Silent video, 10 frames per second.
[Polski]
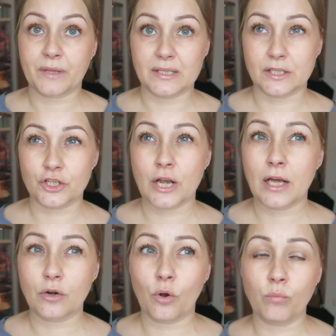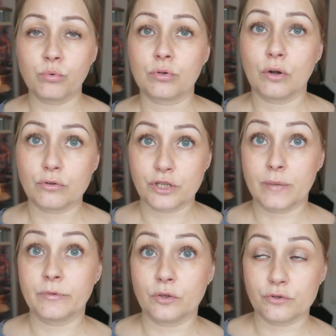Jest szaro, buro,
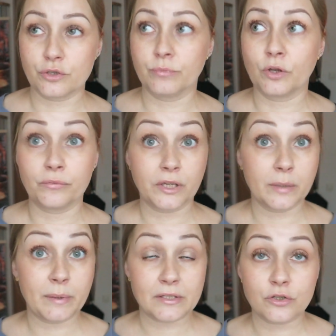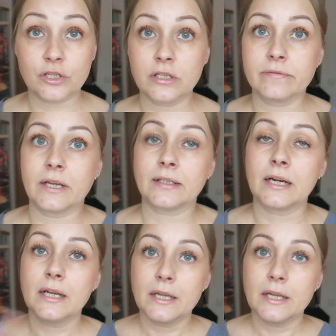ciemno, zimno, wieje bardzo silny wiatr